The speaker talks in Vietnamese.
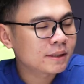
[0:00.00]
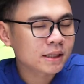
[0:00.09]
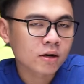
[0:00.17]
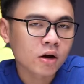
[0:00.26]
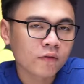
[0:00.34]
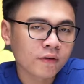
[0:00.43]
mình
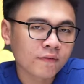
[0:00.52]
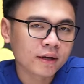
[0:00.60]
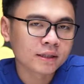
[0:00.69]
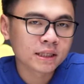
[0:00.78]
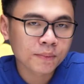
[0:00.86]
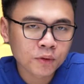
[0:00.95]
sẽ nói về
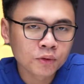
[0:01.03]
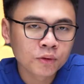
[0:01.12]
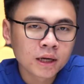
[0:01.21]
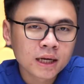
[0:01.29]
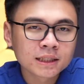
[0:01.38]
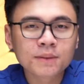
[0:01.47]
phần CPU.
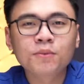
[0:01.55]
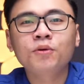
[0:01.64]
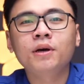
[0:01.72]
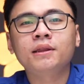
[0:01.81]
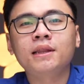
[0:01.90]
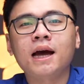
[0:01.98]
CPU hiện